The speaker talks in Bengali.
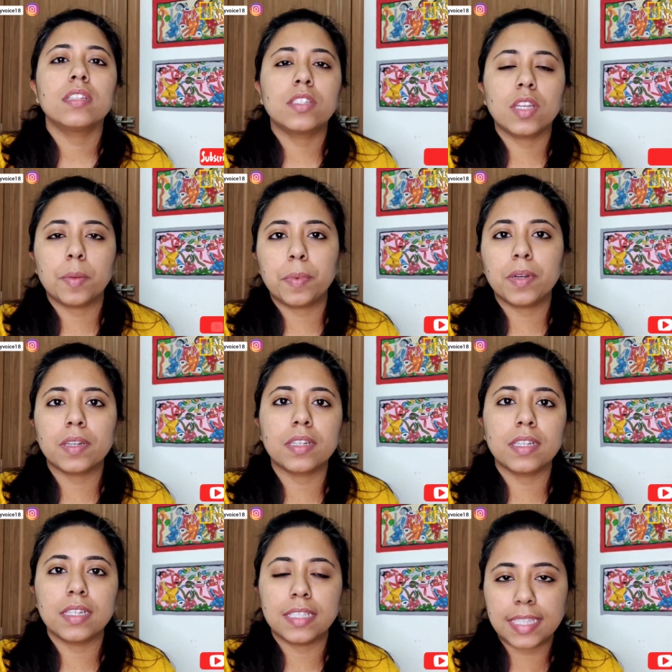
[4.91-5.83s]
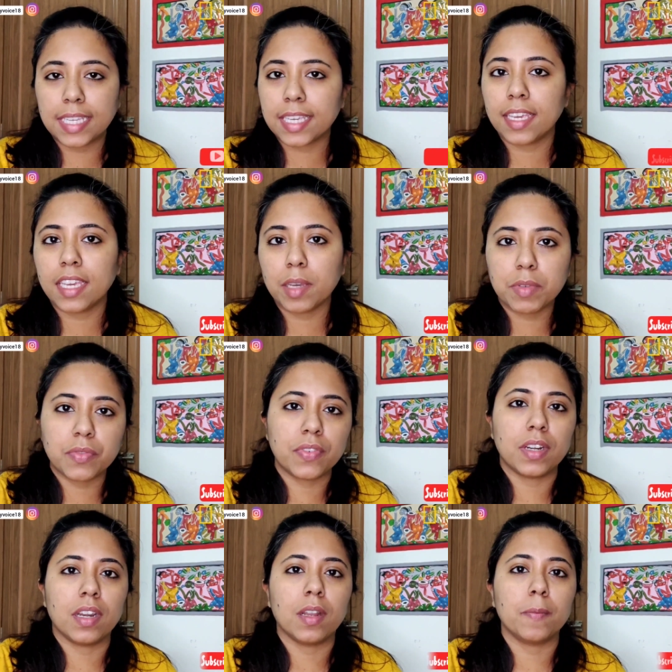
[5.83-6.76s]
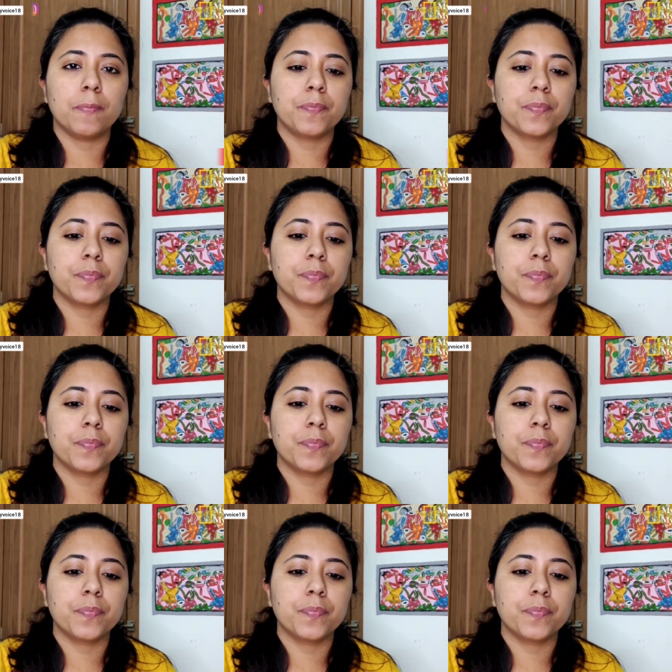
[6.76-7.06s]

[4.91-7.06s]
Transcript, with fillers: ছাপাক দেখে আমি ফিরলাম